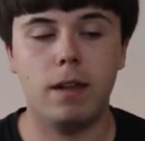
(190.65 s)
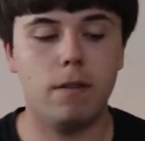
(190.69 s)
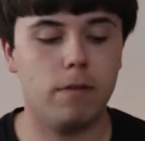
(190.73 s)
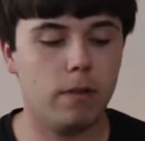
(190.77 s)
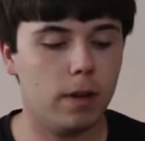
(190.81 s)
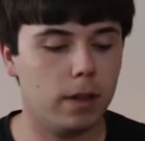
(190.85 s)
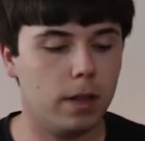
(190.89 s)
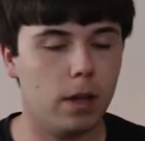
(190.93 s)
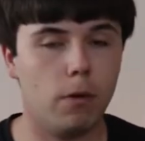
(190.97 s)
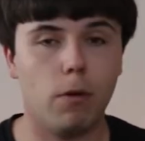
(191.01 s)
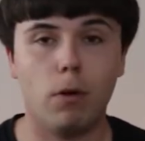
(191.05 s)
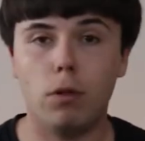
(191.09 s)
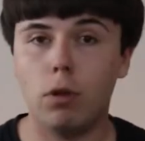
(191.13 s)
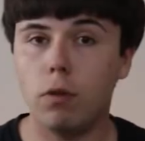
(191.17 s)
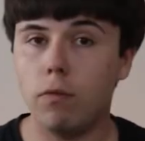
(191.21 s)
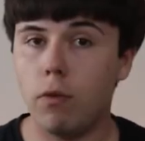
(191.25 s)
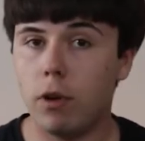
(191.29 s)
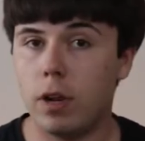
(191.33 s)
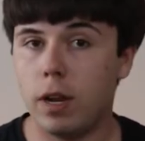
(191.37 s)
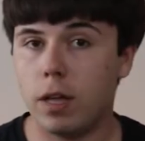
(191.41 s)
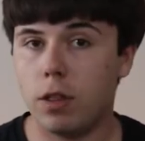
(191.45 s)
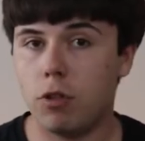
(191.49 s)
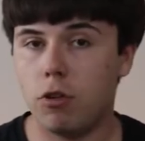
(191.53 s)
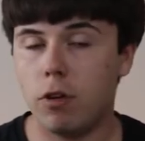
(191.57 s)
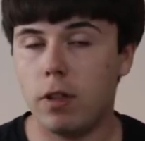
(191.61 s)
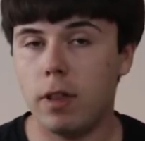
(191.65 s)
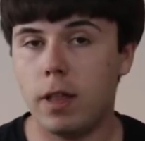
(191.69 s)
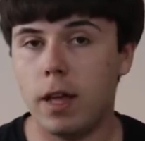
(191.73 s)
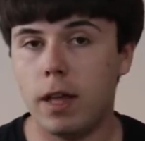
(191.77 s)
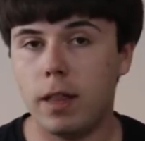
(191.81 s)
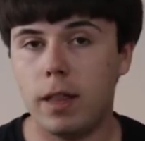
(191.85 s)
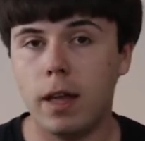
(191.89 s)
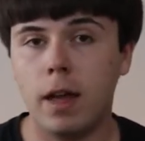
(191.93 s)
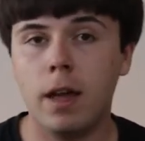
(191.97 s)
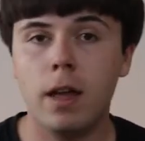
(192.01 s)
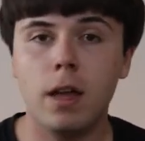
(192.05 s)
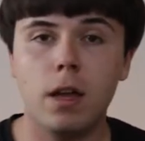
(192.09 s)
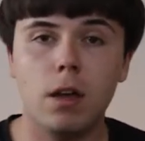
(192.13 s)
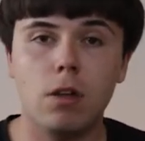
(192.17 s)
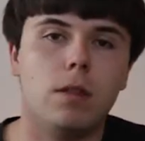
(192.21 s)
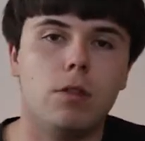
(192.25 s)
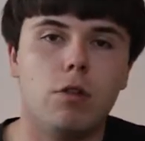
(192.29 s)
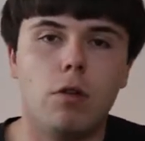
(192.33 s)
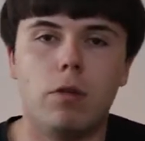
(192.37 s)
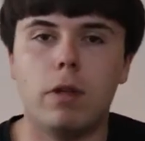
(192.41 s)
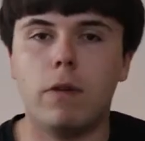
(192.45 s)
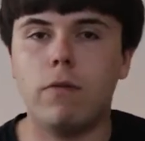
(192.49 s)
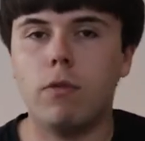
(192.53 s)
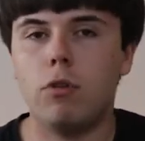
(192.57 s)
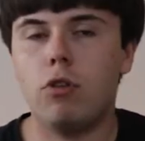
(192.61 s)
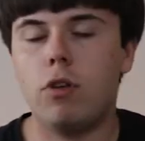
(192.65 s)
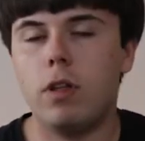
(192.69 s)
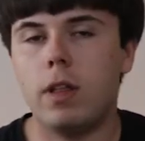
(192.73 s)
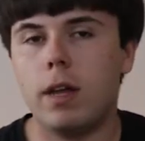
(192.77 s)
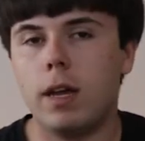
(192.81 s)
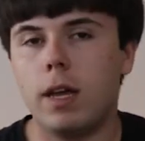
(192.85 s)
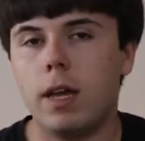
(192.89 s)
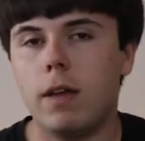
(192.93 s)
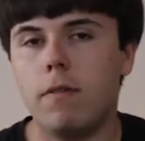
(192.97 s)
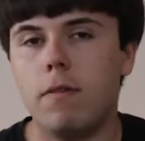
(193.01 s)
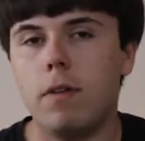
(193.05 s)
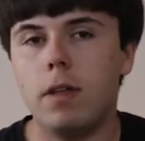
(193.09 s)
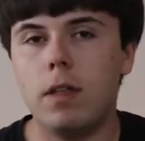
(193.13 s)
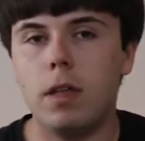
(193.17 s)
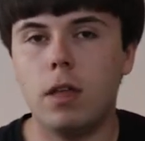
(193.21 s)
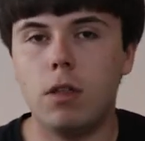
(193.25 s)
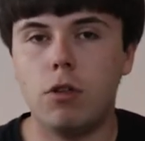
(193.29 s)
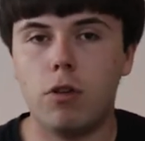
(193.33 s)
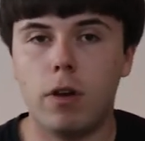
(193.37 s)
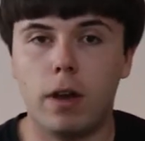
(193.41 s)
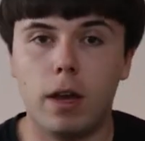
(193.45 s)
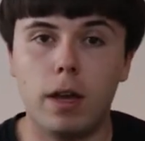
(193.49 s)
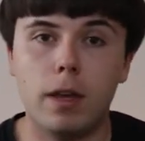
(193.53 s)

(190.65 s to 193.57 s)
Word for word: Infatti quando voi li accendete c'è una vocina che vi dice